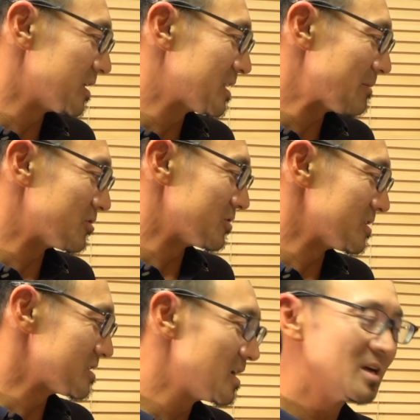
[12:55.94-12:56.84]
ダブルで
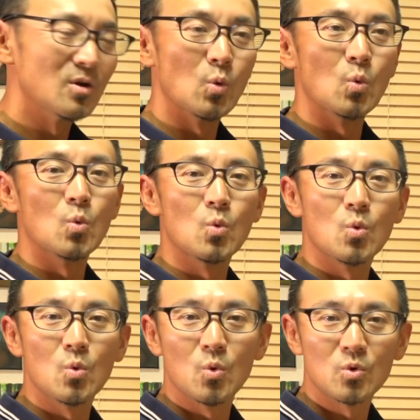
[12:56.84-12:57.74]
すね
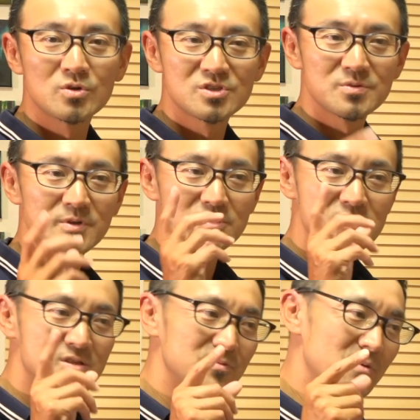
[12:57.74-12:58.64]
う唇
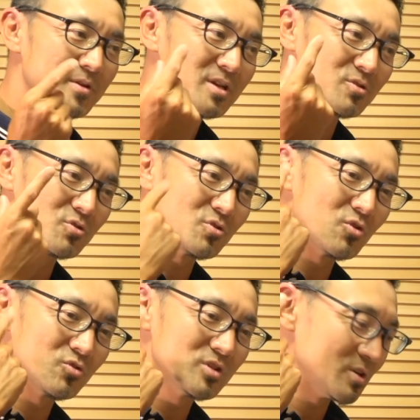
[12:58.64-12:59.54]
すぼめて喉
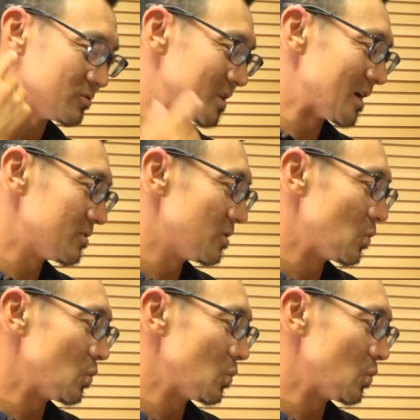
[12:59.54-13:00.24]
の奥でうなる